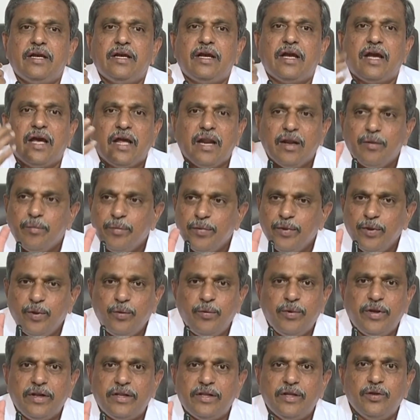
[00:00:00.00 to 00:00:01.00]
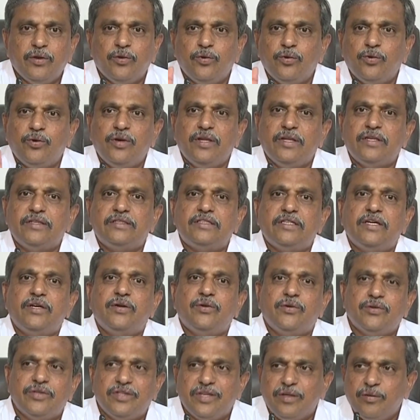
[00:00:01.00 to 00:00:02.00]
ఆ పేరు పెడితే ఎవరు ఇది
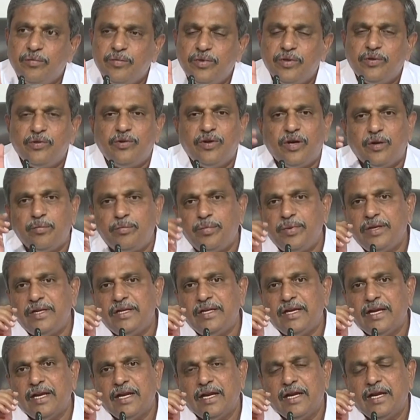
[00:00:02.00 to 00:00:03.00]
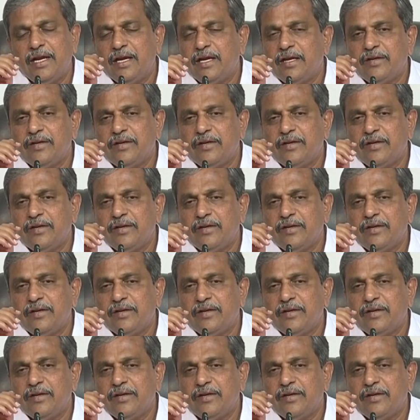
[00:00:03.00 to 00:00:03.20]
చేయకూడదని మీరు కూడా అప్పీల్ చేయాలిగా